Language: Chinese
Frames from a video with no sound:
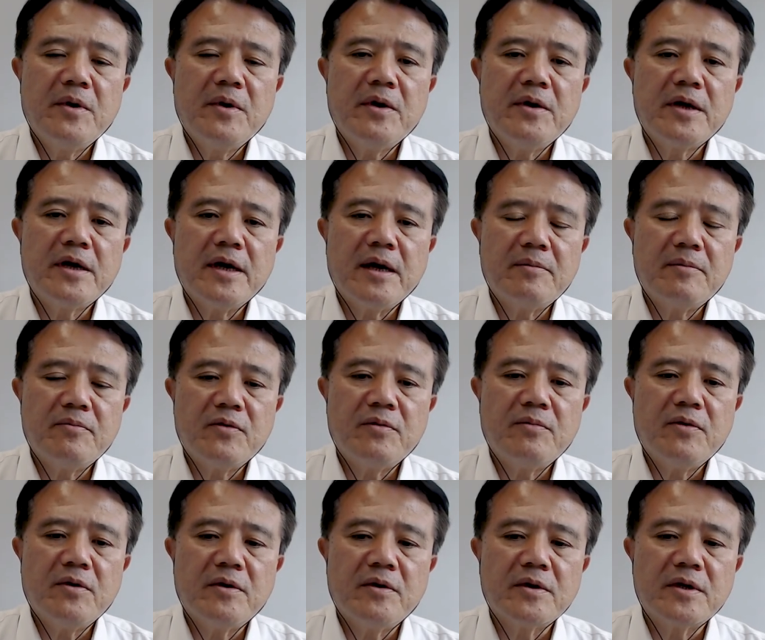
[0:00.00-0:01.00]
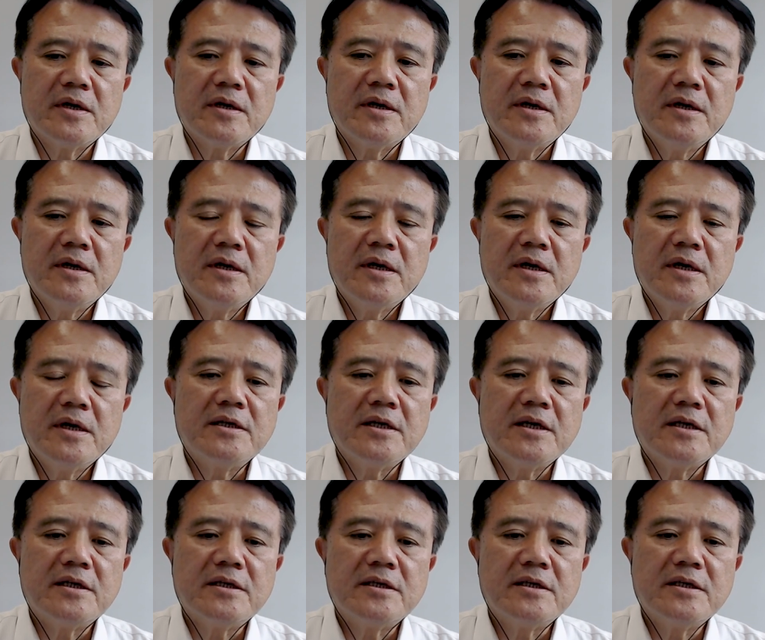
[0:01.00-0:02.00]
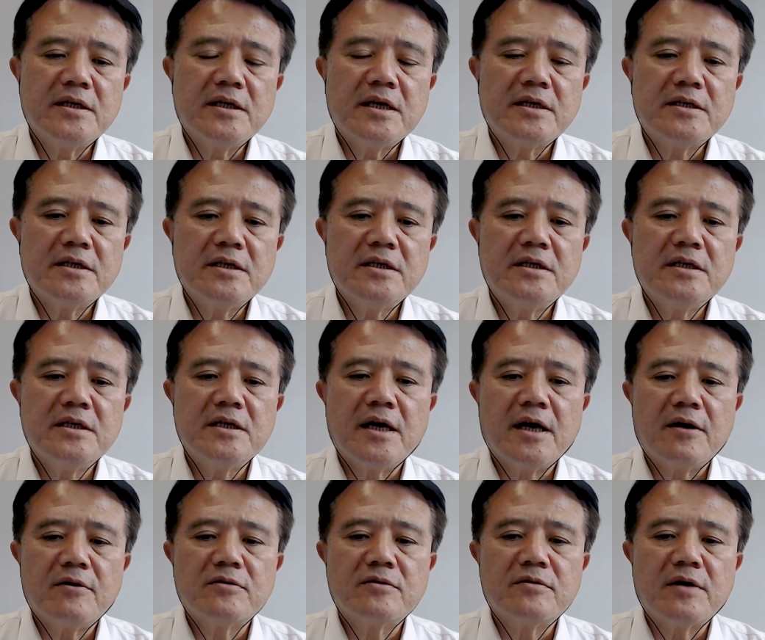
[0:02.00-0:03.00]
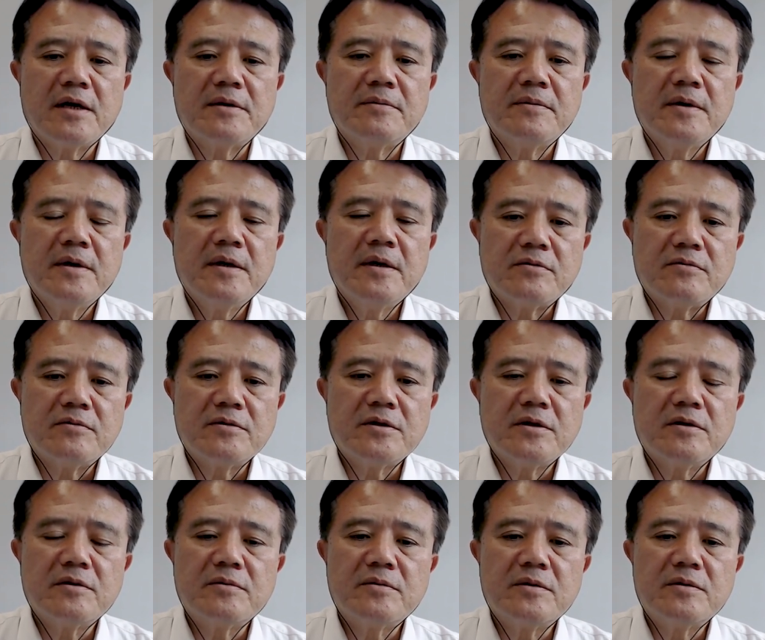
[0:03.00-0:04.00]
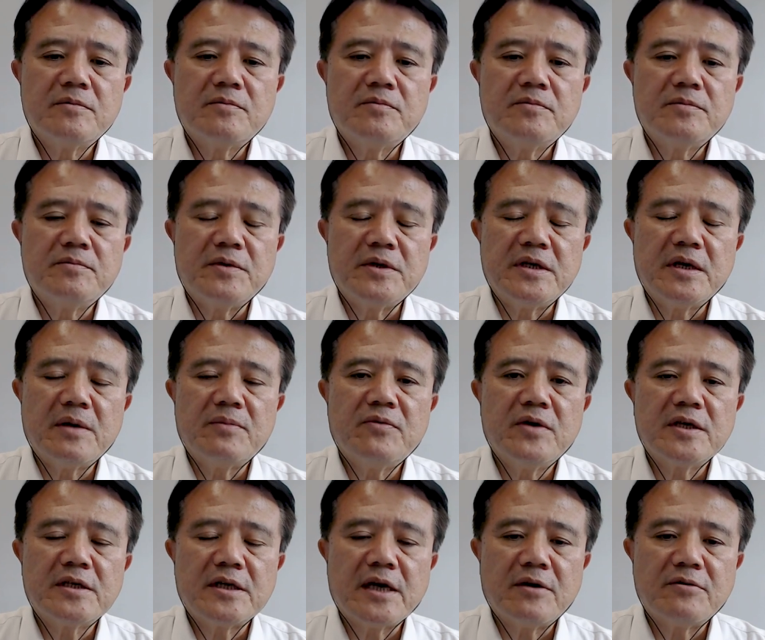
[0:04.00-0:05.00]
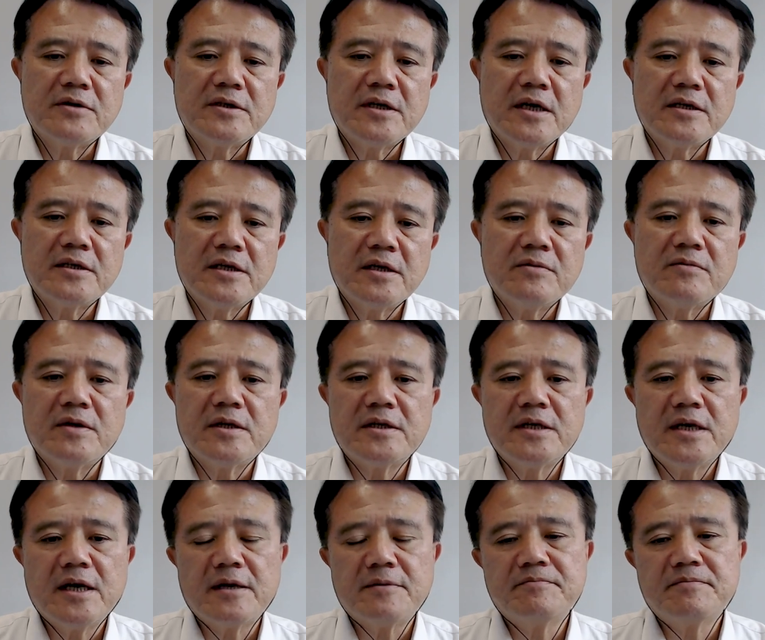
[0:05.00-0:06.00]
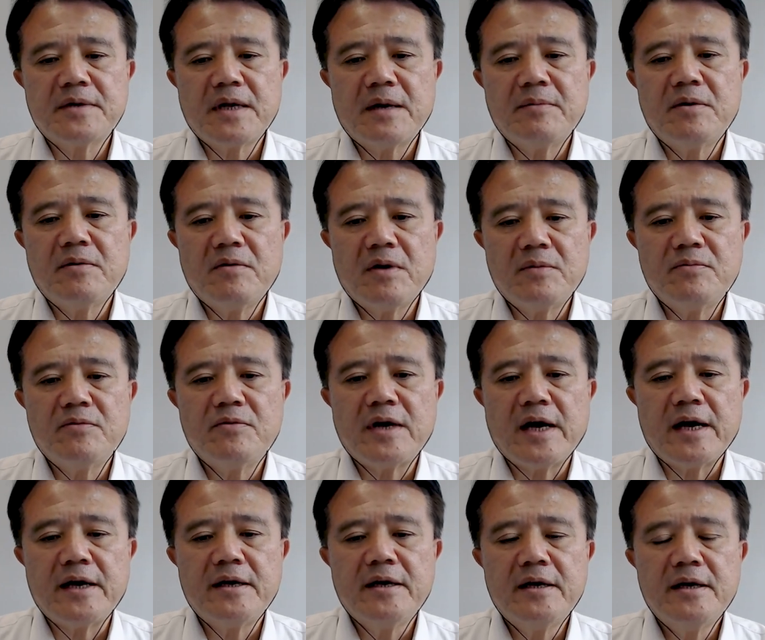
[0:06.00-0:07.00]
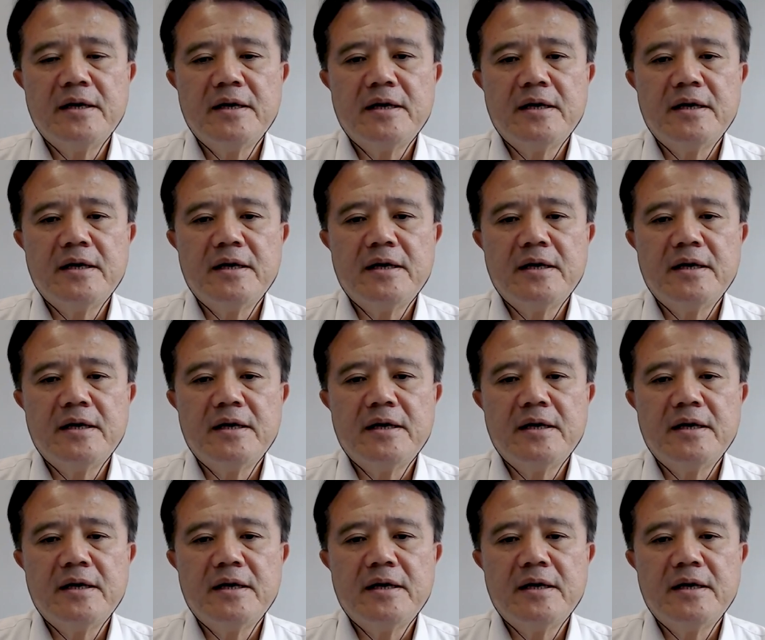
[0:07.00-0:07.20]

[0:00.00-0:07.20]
没有一个案不破的，而且现在经济也好转，歹徒就比较不会朝向认为这样他们划不来，